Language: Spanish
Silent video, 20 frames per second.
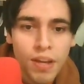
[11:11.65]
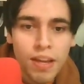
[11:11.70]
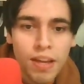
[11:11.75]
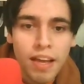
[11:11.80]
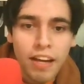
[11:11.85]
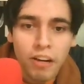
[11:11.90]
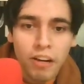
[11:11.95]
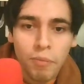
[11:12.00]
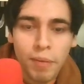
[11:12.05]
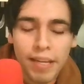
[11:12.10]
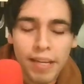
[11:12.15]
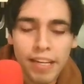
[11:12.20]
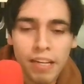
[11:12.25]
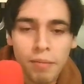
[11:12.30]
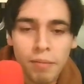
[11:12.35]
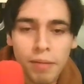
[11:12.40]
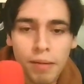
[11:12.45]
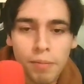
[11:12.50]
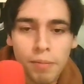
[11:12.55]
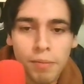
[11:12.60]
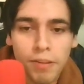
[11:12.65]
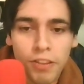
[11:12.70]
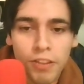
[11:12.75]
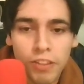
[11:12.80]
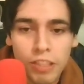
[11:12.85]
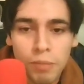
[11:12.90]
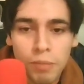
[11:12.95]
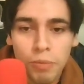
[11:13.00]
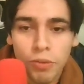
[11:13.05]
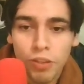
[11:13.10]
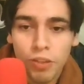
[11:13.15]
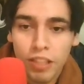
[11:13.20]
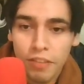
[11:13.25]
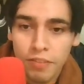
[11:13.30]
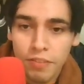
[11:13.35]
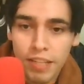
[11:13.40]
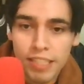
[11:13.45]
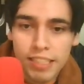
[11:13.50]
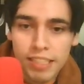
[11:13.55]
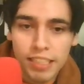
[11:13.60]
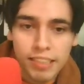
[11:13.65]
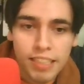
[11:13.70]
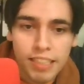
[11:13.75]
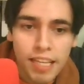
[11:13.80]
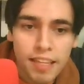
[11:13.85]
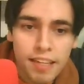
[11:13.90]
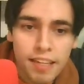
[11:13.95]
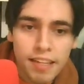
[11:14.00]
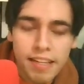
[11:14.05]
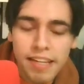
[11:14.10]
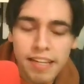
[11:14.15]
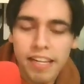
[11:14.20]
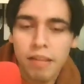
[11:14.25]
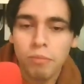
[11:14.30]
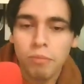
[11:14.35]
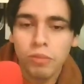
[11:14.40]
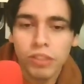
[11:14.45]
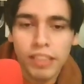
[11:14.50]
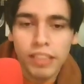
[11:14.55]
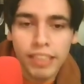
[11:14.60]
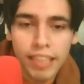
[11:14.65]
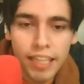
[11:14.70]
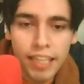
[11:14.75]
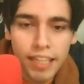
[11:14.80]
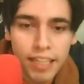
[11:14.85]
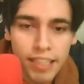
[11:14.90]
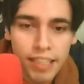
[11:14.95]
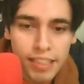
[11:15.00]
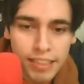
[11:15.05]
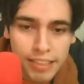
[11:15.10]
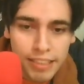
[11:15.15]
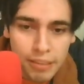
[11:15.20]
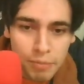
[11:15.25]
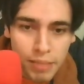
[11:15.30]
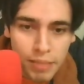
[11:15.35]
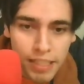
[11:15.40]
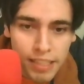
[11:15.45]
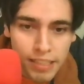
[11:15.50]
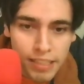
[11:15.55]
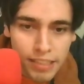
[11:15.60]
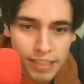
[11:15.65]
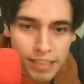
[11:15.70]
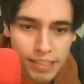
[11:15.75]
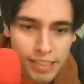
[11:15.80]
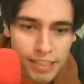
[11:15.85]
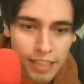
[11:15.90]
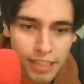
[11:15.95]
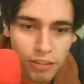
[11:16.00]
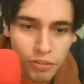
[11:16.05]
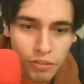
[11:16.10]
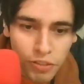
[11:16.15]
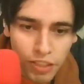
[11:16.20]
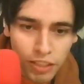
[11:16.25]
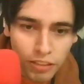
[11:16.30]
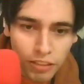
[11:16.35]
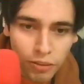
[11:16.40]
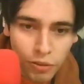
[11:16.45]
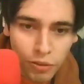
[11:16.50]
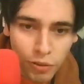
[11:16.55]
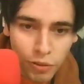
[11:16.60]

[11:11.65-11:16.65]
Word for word: Acompaña la maravillosa fotografía de Zack Snyder y la música de Hans Zimmer. Esta escena lo tiene todo.